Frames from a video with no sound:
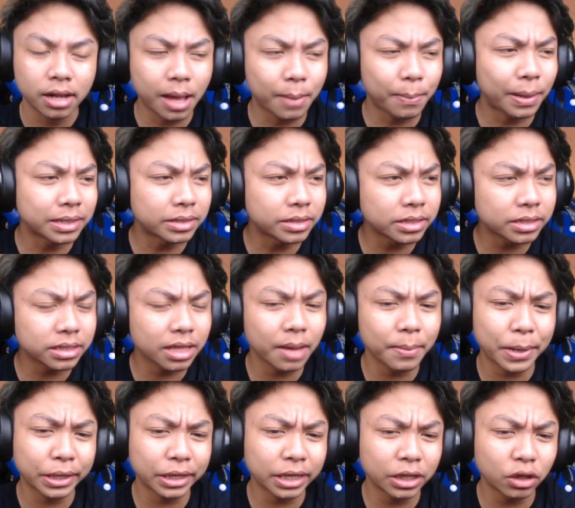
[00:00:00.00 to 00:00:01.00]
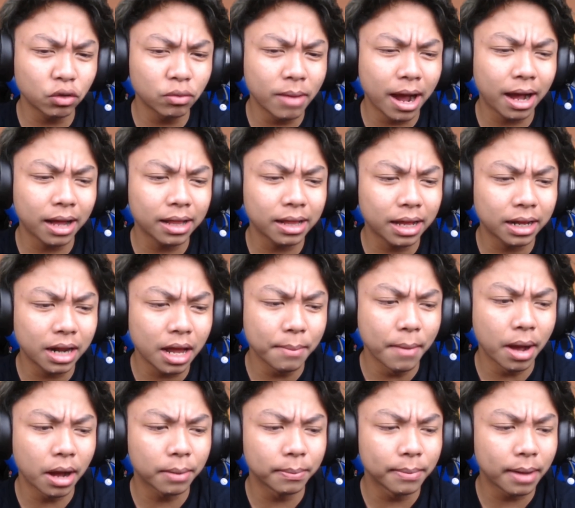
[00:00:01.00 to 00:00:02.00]
Nah, pasti setelah maintain itu bakal ada
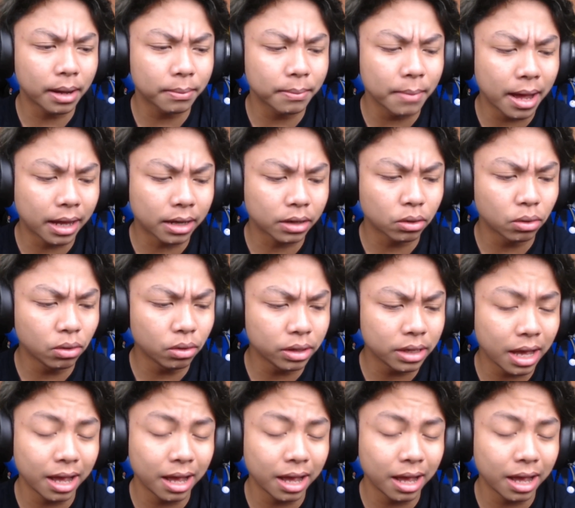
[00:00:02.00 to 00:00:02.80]
bug-bug baru